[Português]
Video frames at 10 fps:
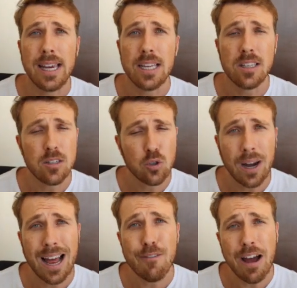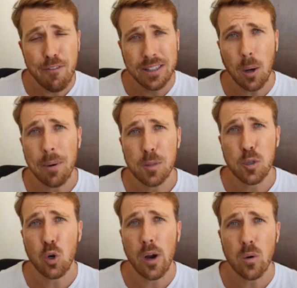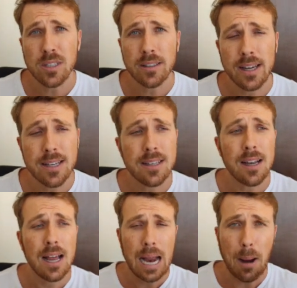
e se isso estourar, vai afetar o preço do Bitcoin com certeza.